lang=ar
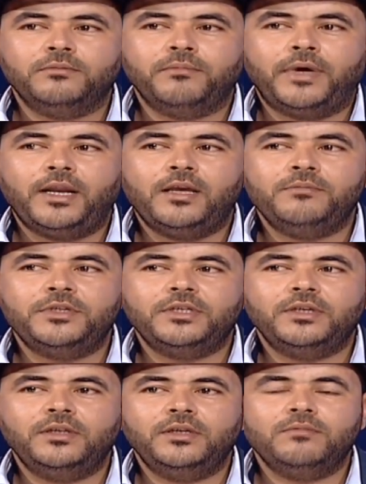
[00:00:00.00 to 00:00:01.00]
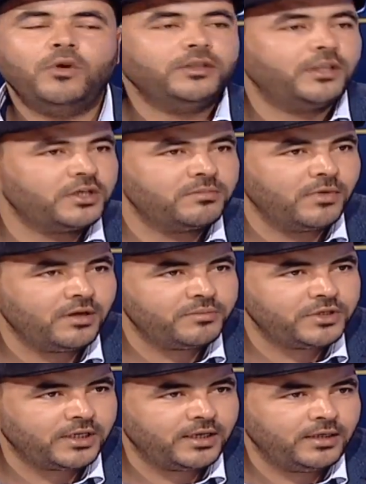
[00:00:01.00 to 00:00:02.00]
معناها ميزانيه محتشمه
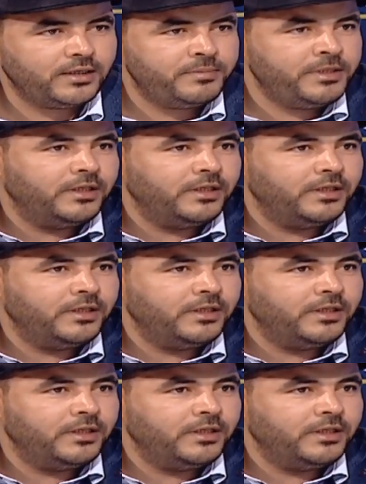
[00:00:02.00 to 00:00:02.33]
بشكل نعم. كبير